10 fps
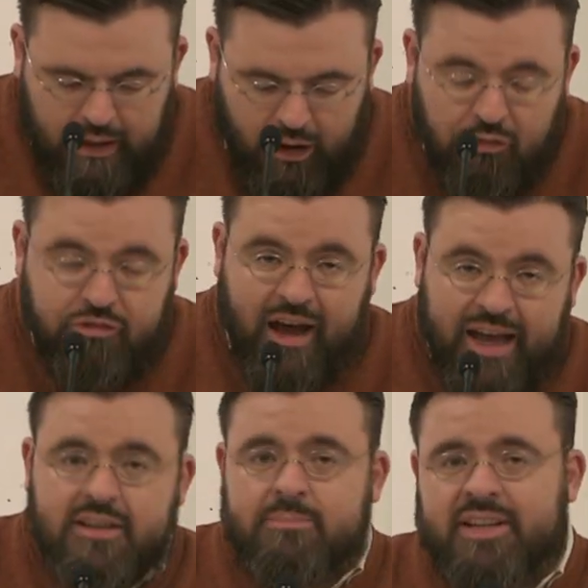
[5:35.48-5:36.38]
Auf
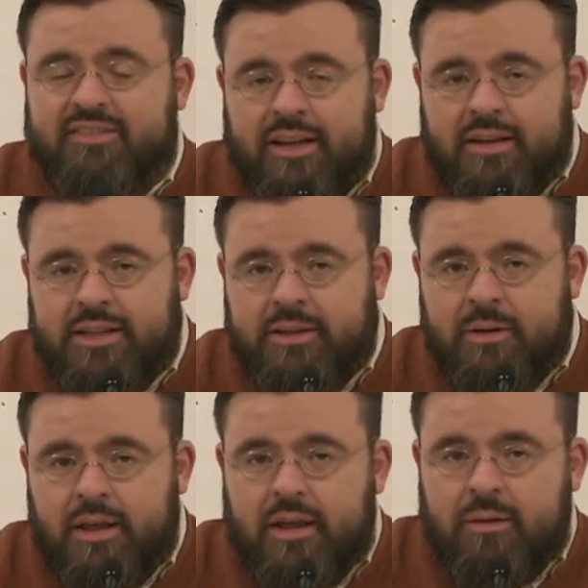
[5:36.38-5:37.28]
ein
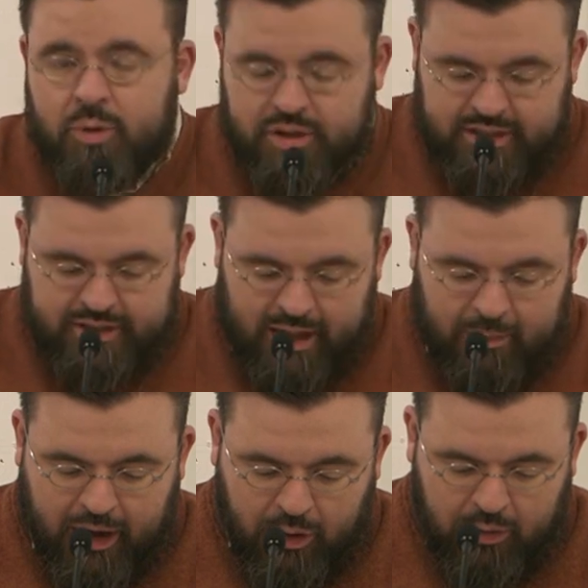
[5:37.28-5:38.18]
Gebetsanliegen möchte ich
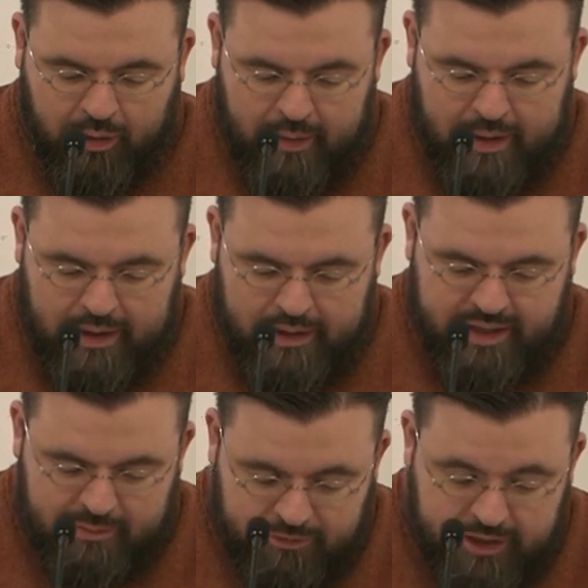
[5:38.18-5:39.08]
aber auch
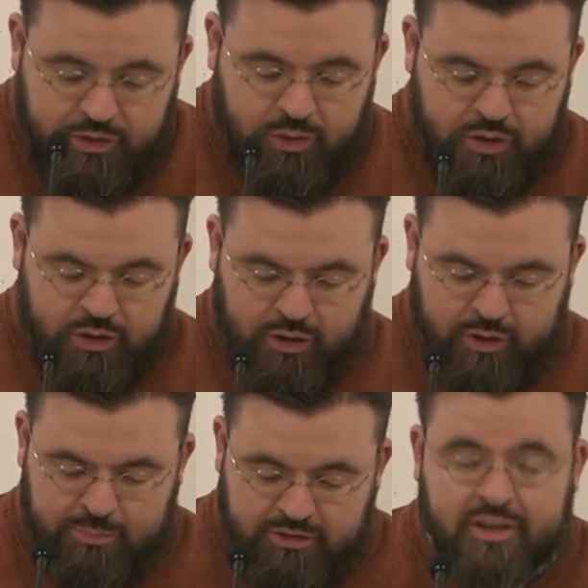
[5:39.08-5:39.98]
hier im Video
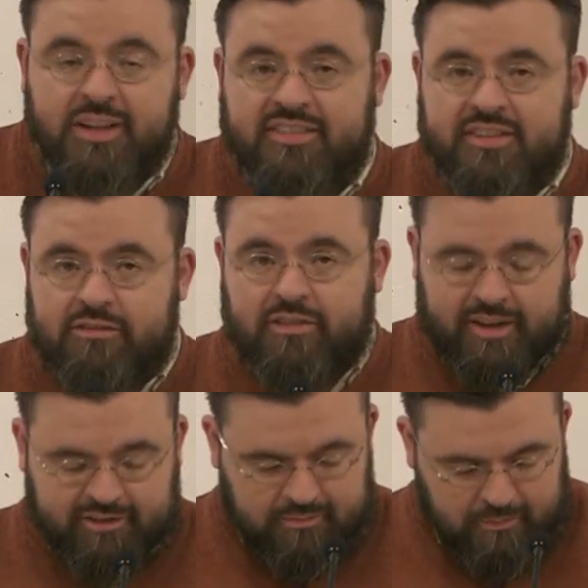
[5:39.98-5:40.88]
noch besonders
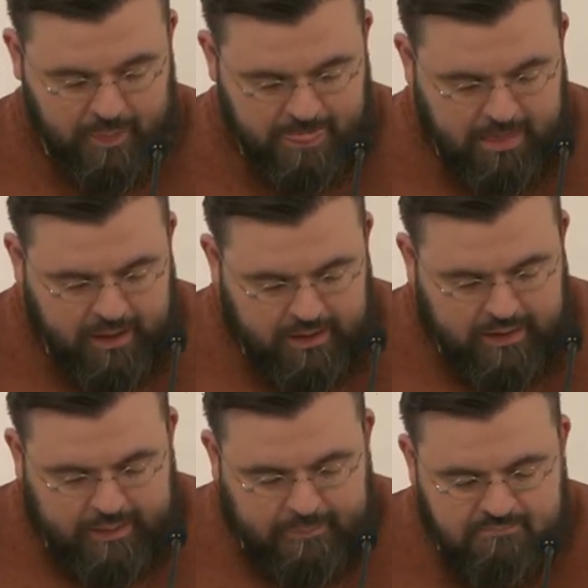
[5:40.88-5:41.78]
hinweisen.
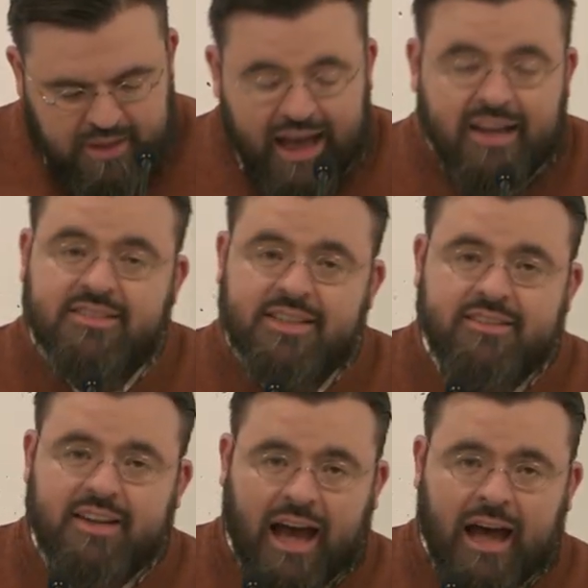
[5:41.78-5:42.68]
Der
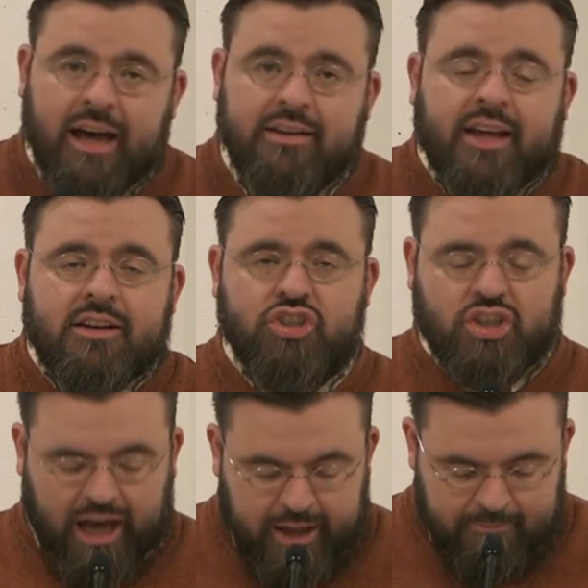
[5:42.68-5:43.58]
ACCH hat ein
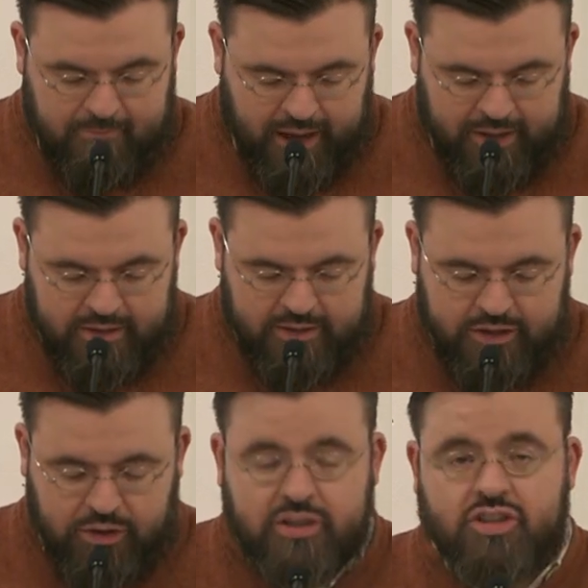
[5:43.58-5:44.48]
Schreiben an
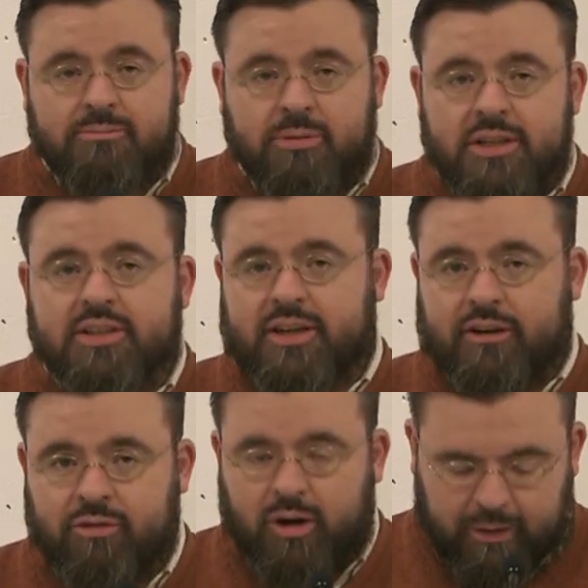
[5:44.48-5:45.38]
die deutschen
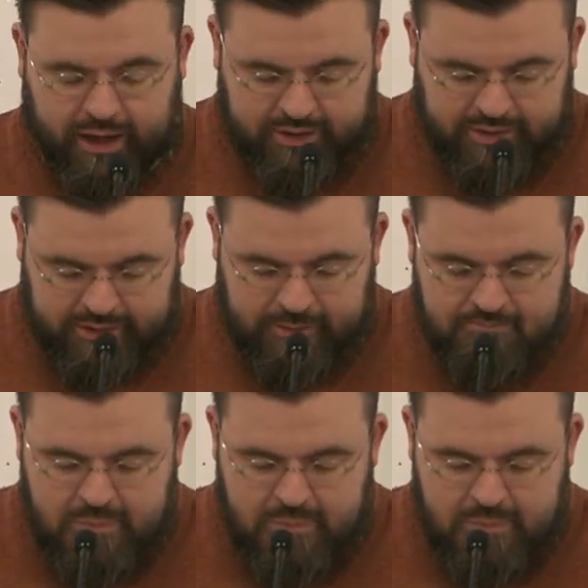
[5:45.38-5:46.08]
Politiker vorbereitet,